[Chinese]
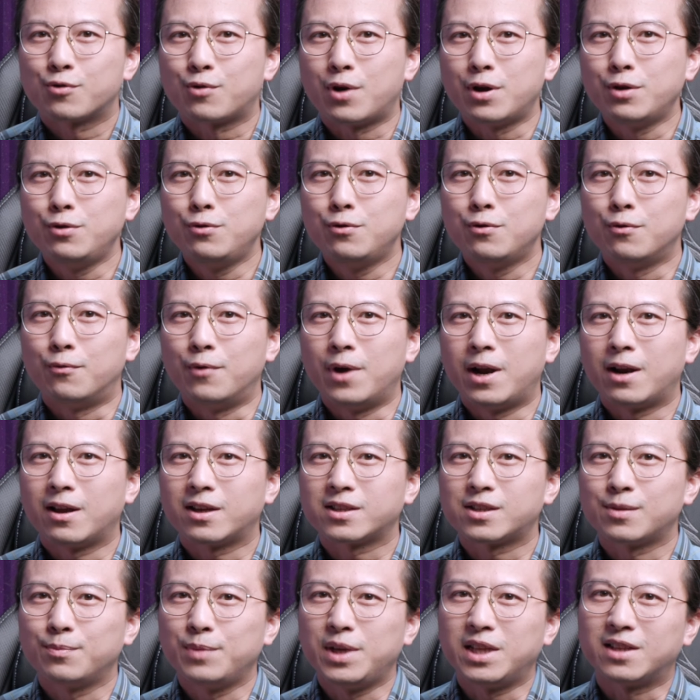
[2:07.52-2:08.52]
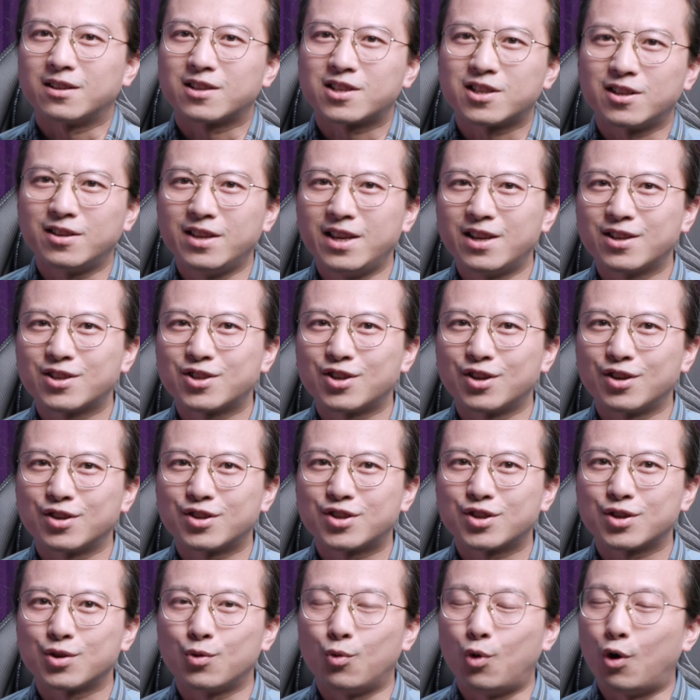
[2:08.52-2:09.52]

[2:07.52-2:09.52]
关于 v e l a s m e 的声音设置，